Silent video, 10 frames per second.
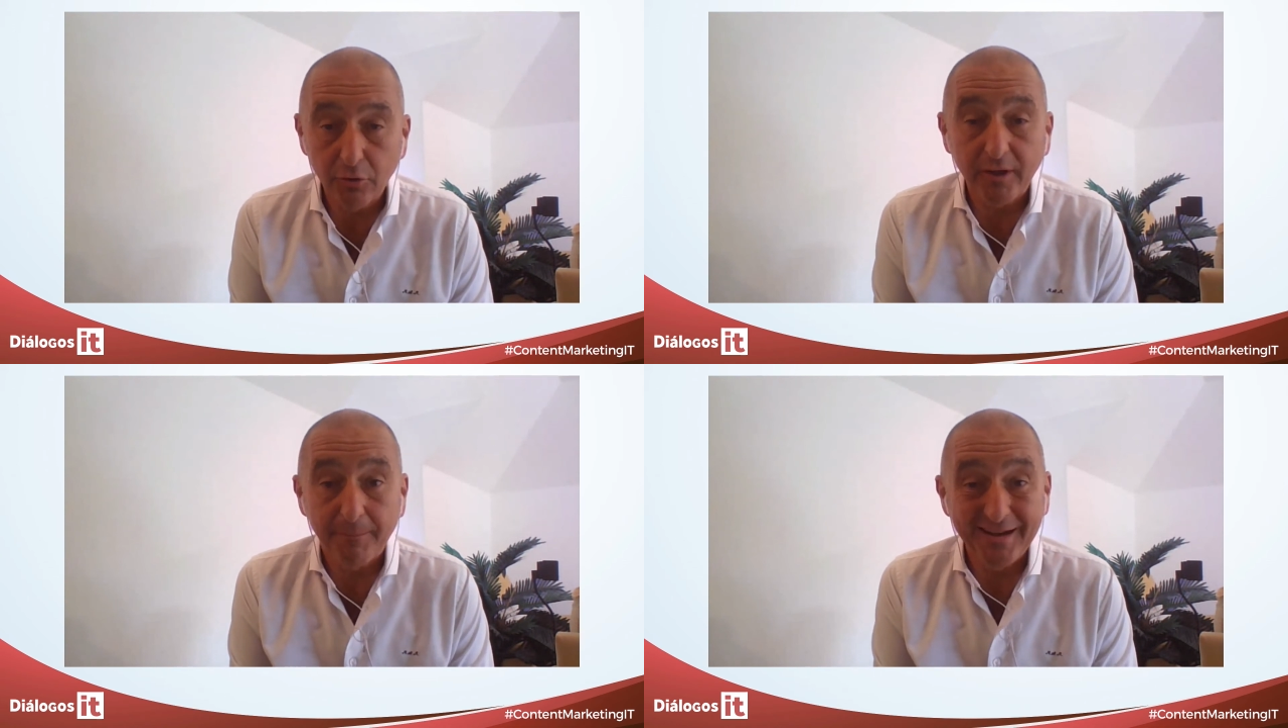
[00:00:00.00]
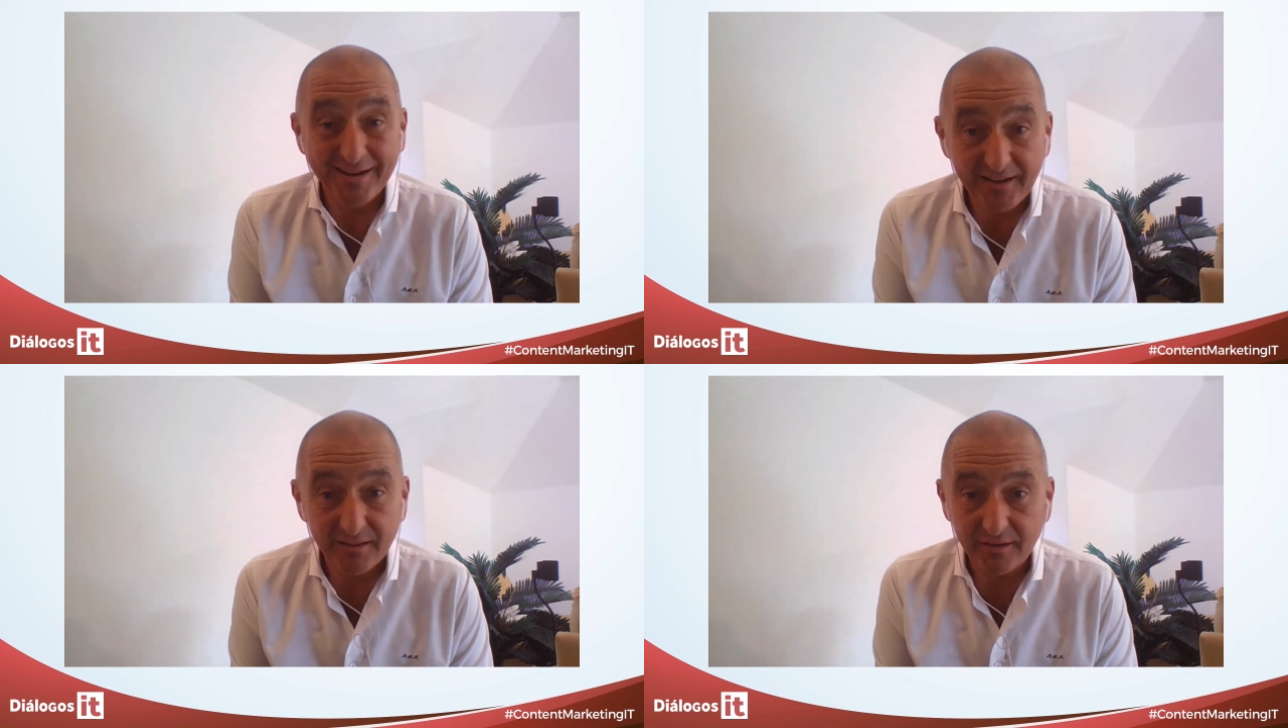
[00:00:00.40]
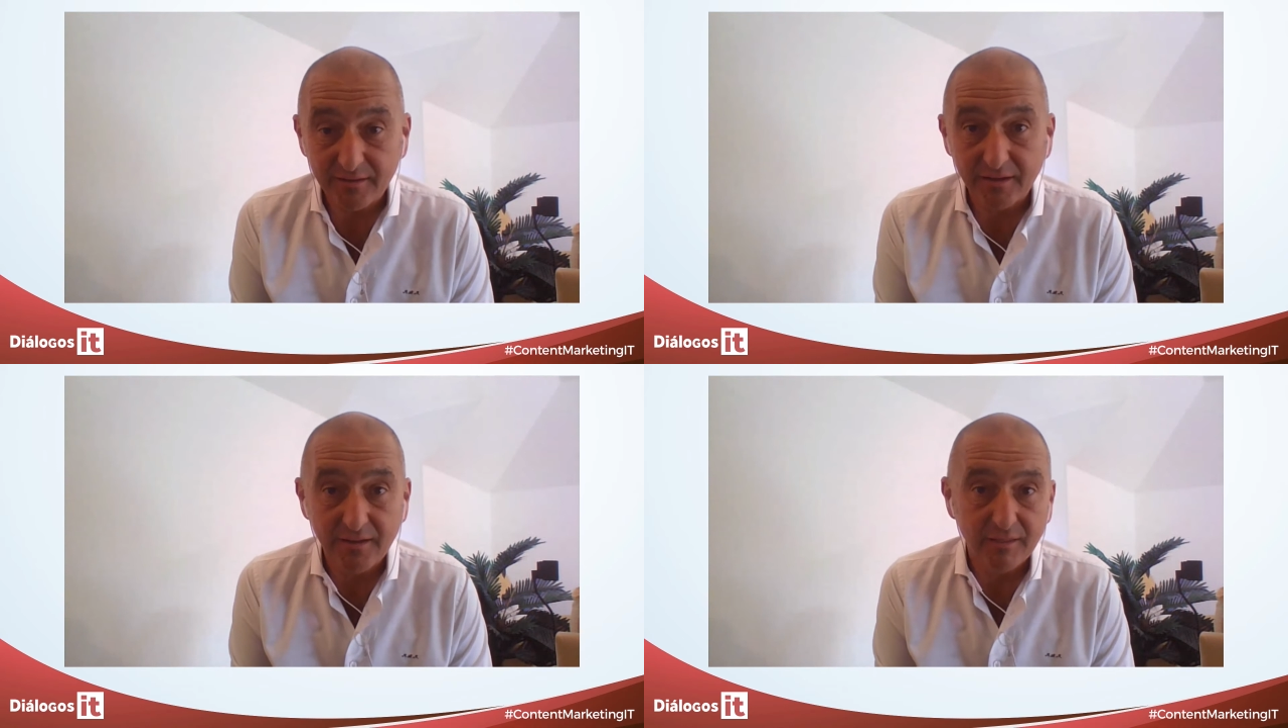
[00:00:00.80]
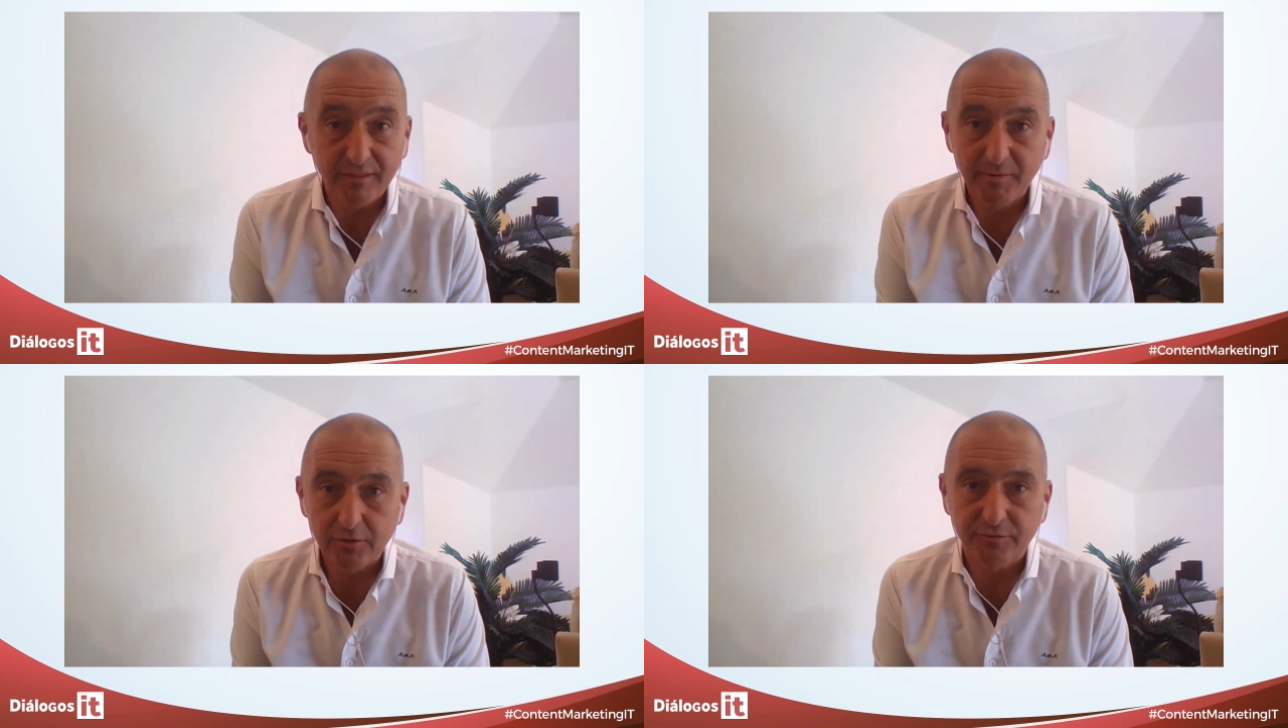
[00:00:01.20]
lo que esperarían de técnicas
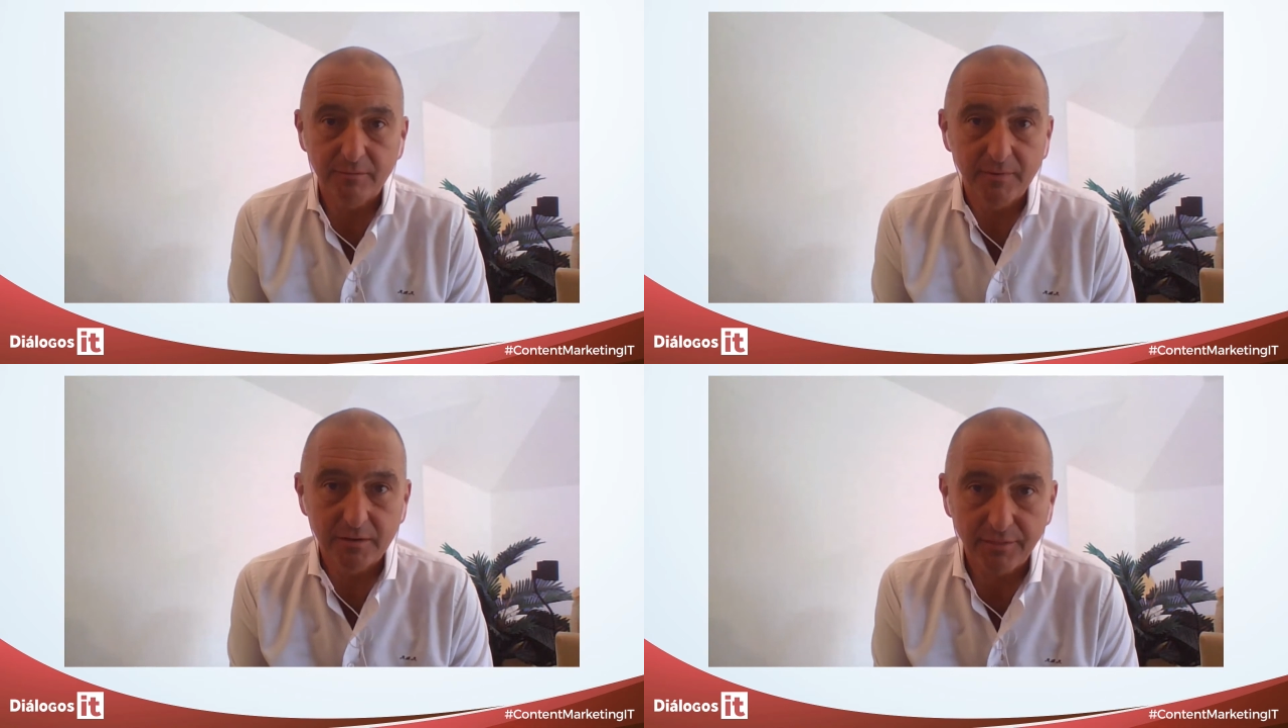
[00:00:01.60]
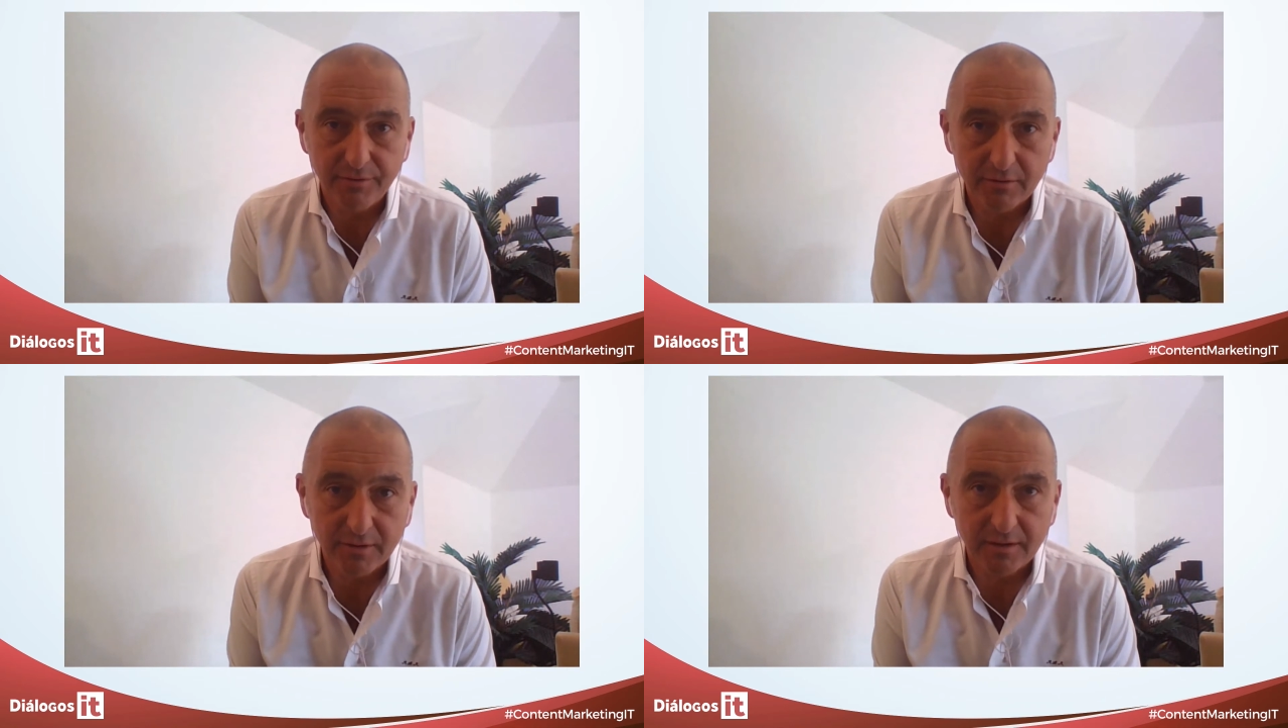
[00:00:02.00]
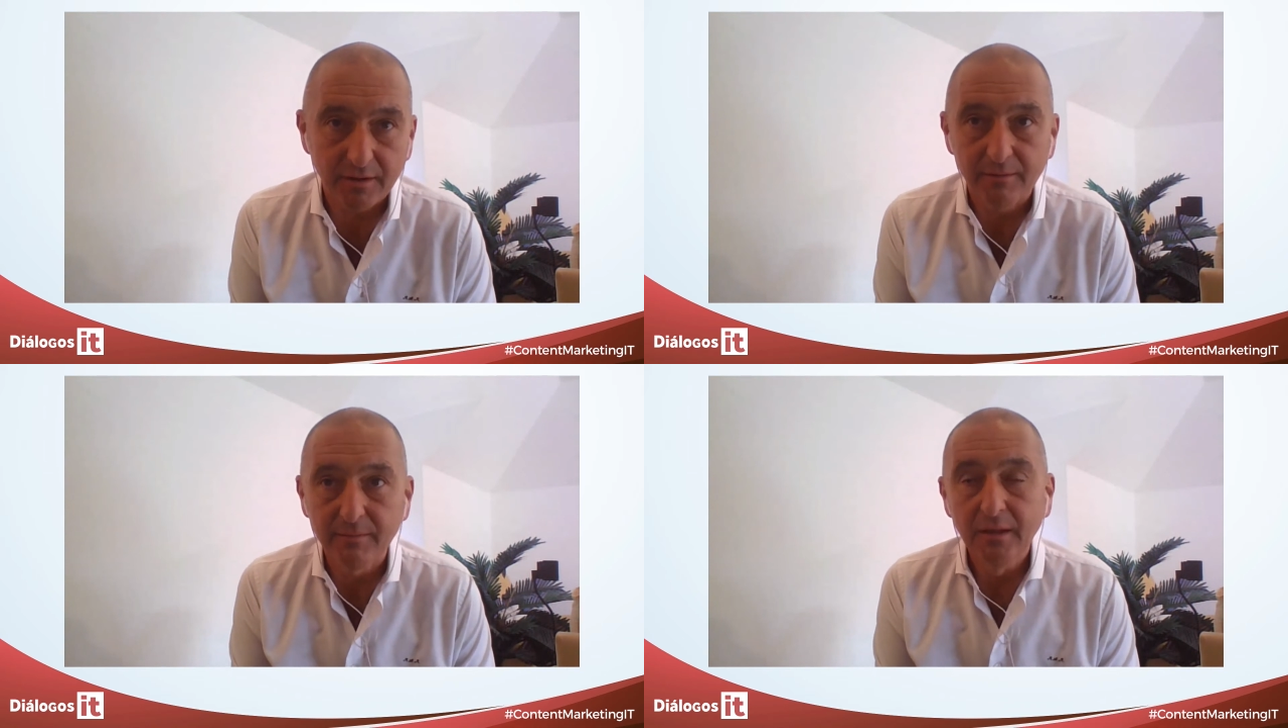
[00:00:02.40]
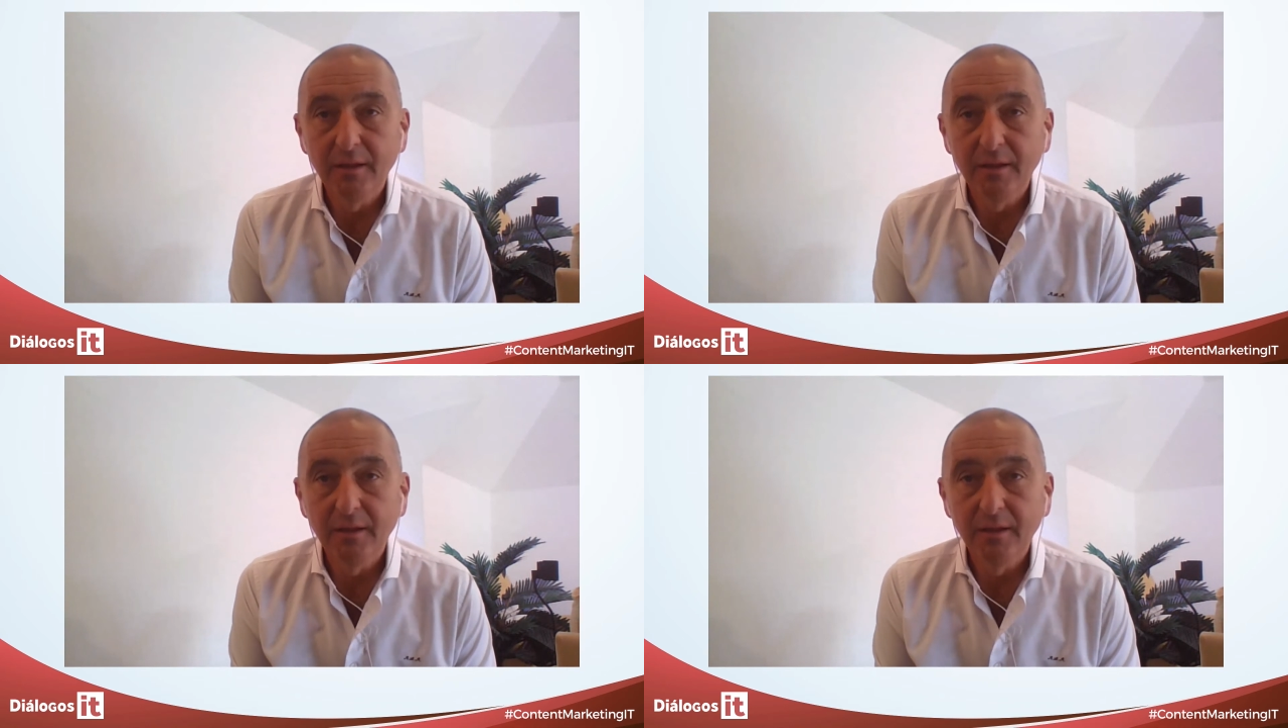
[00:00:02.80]
de microsegmentación es que